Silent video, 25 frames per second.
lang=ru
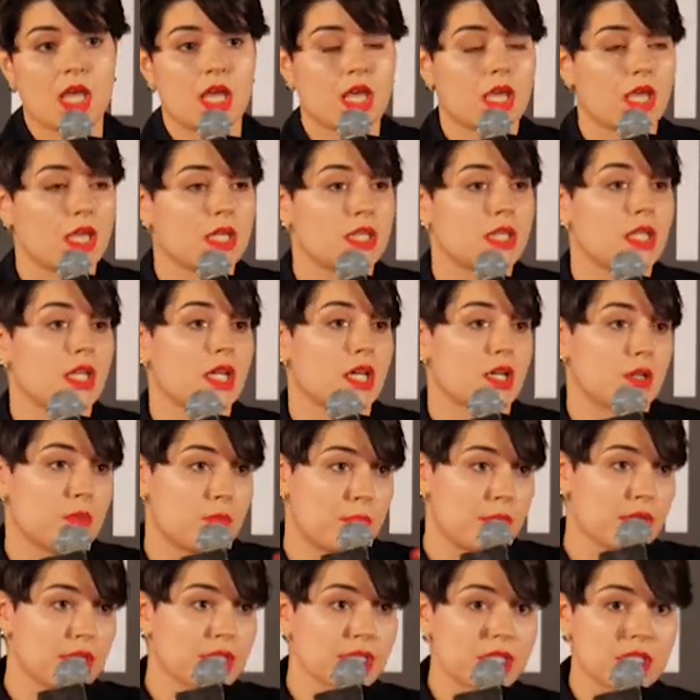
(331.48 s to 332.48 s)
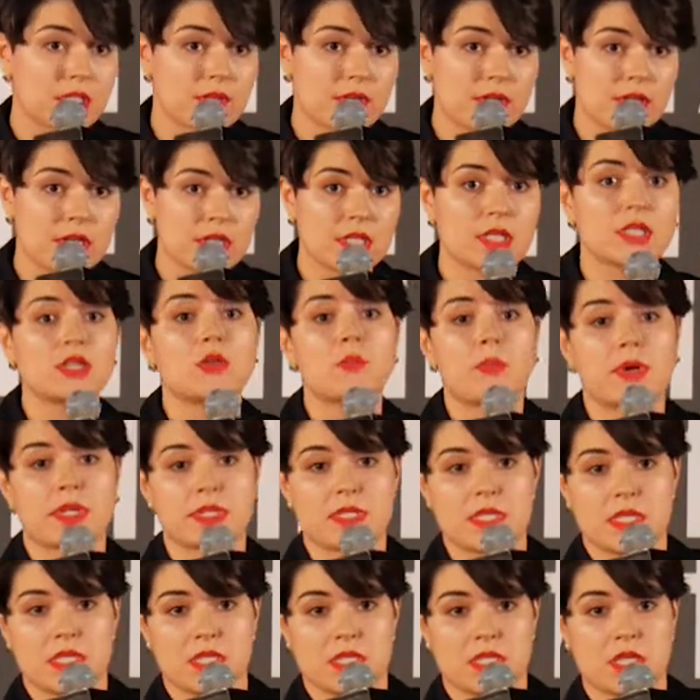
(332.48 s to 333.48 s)
Это бегство и
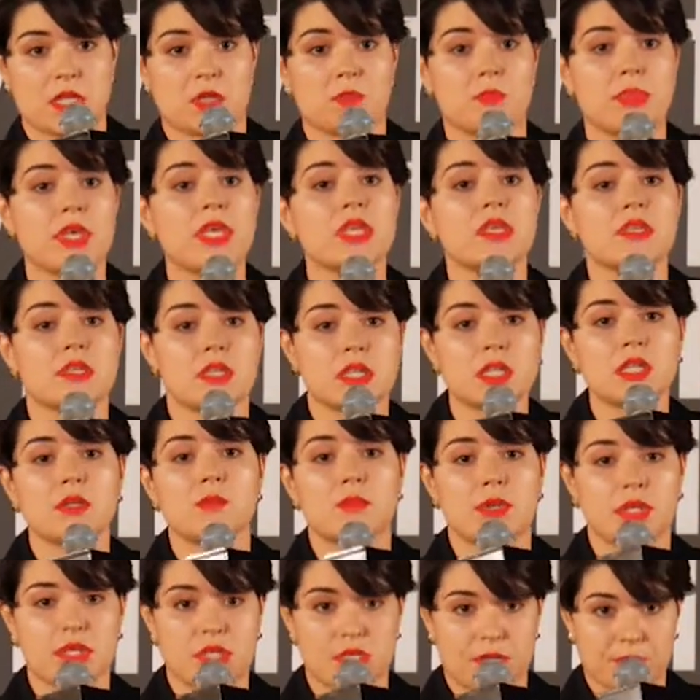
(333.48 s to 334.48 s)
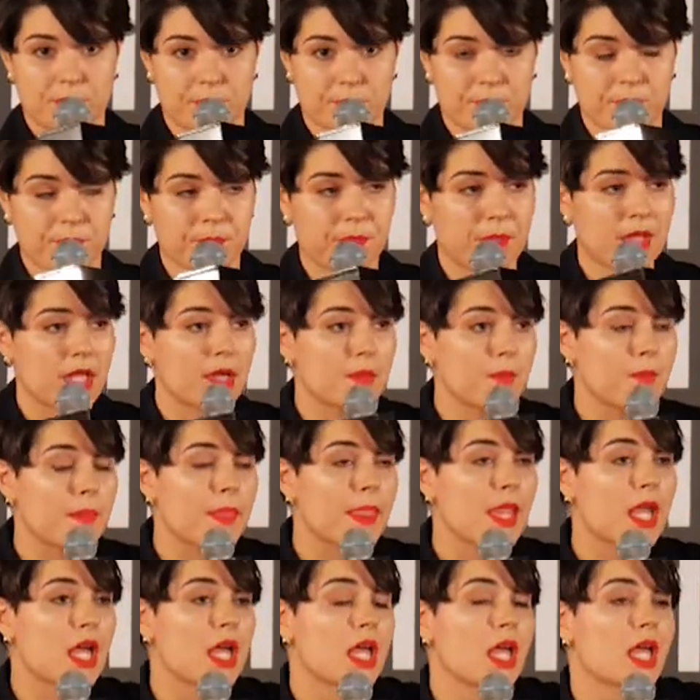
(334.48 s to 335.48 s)
нападение, бей или беги. Да?
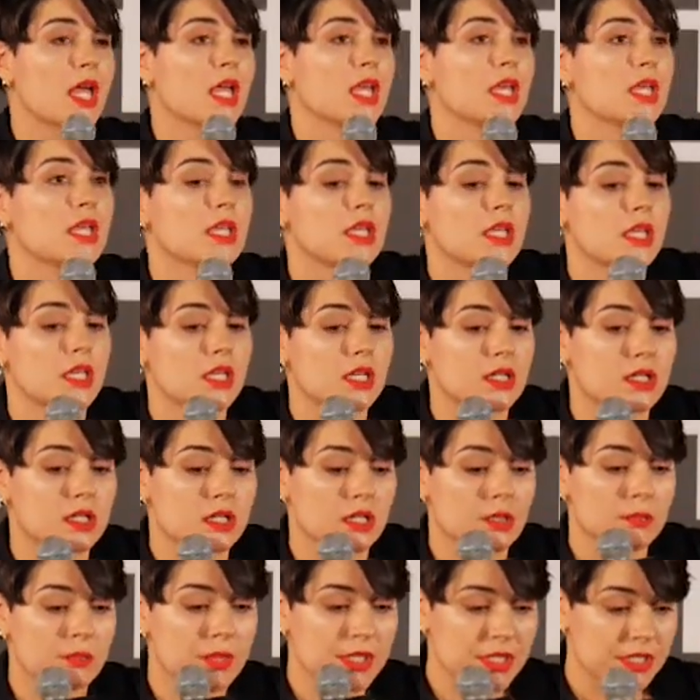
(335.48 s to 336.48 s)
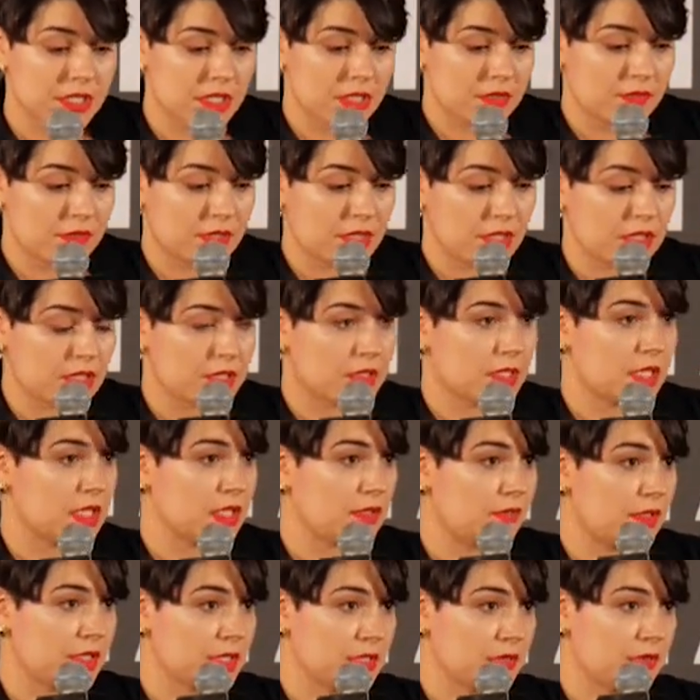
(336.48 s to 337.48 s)
И бегство,
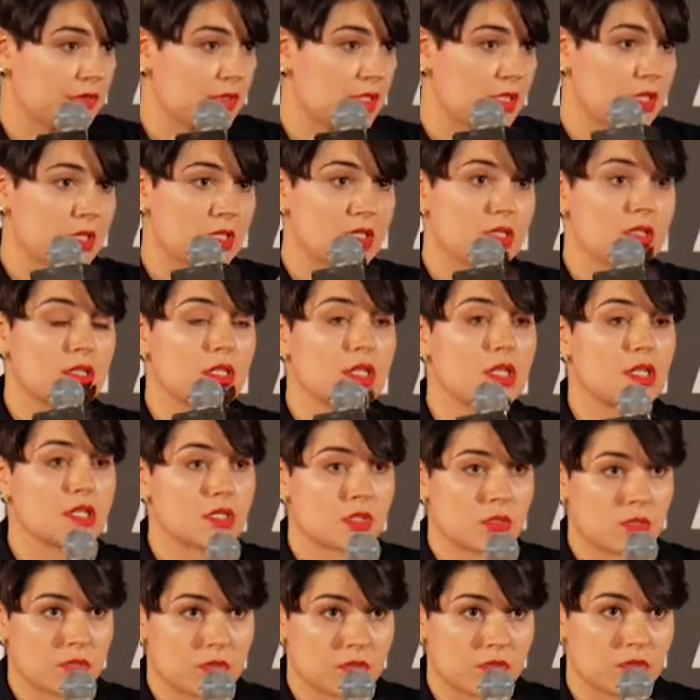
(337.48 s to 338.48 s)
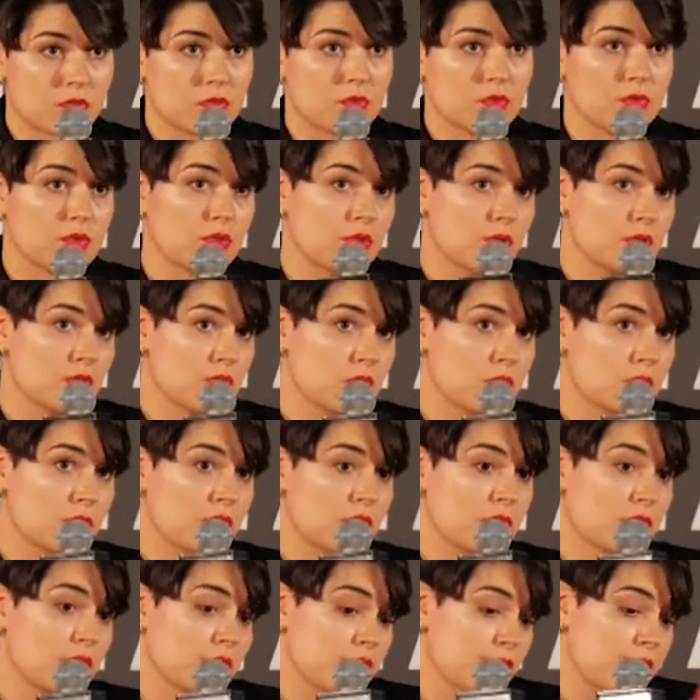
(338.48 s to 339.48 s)
соответственно, а,
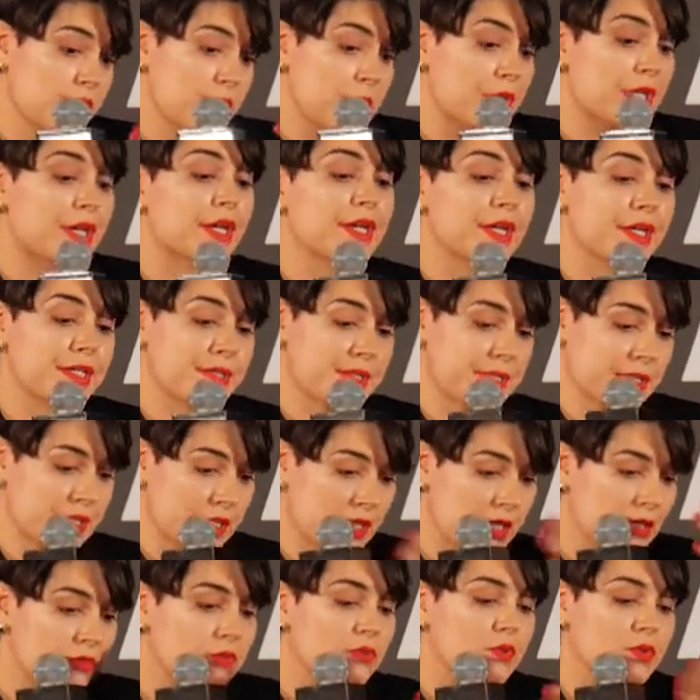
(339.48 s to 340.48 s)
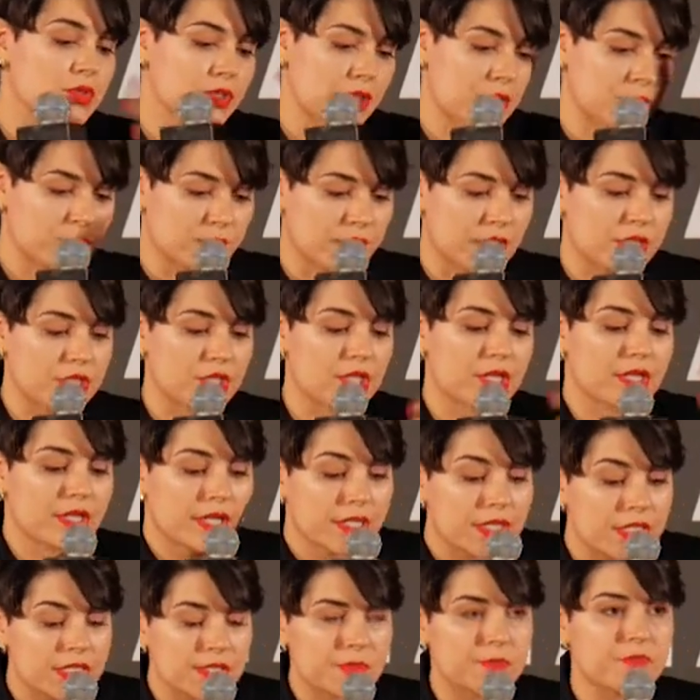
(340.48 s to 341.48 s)
выбирается, да, то есть как бы наш
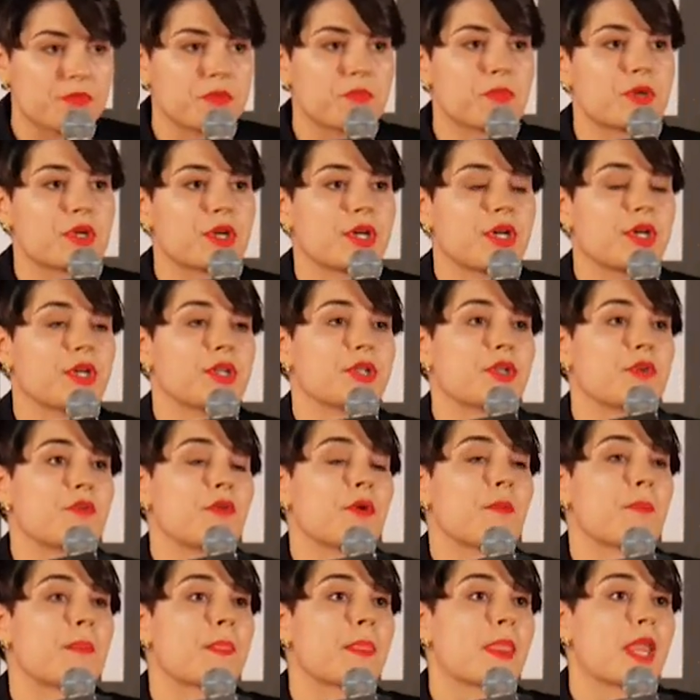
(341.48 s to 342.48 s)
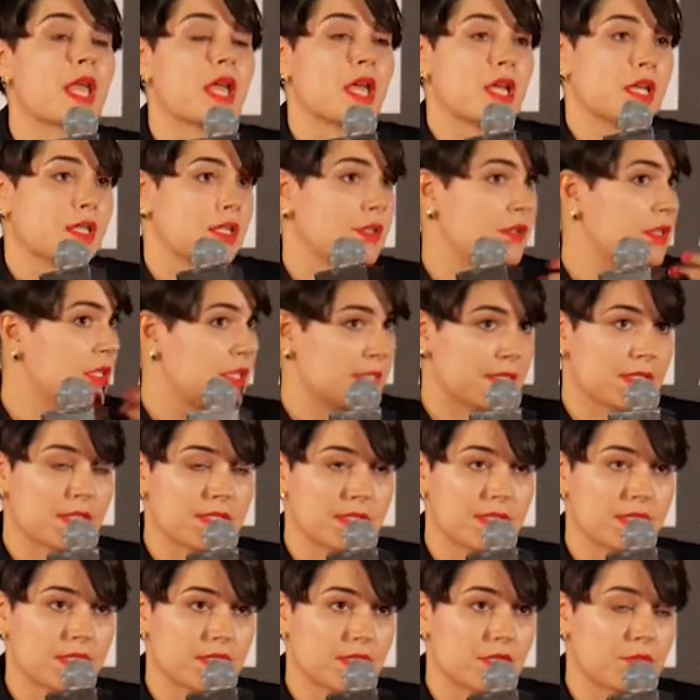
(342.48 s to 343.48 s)
организм выбирает его. Это
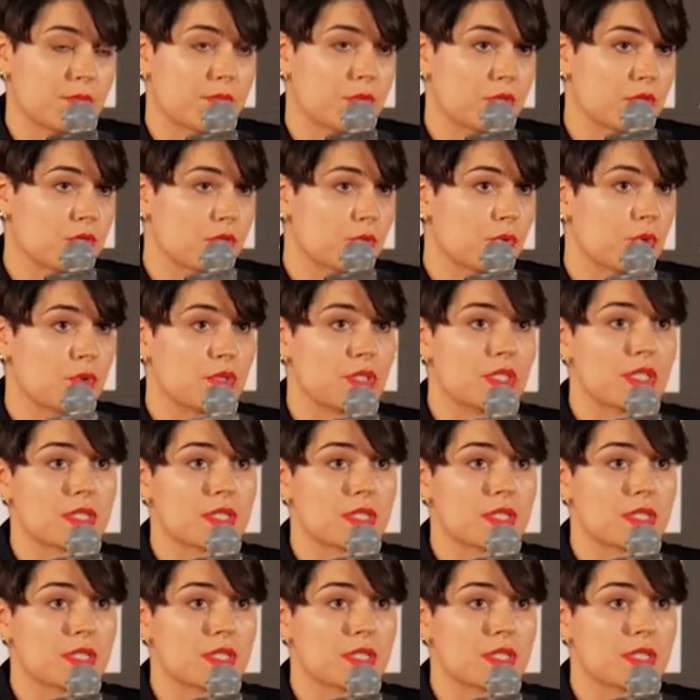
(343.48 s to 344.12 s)
несознательно происходит.